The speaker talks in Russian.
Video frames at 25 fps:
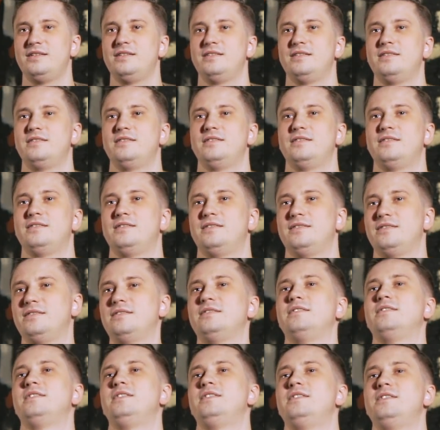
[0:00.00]

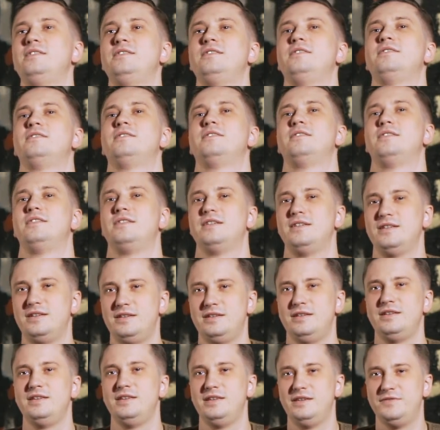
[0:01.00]
э, и,
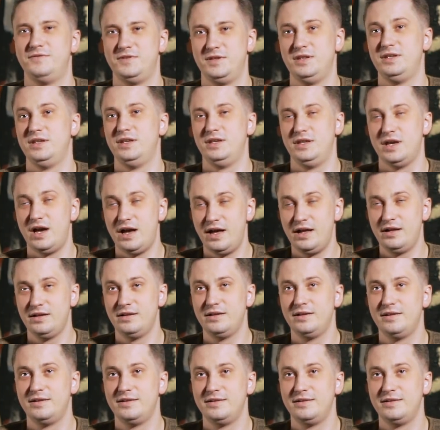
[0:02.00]
и, все я.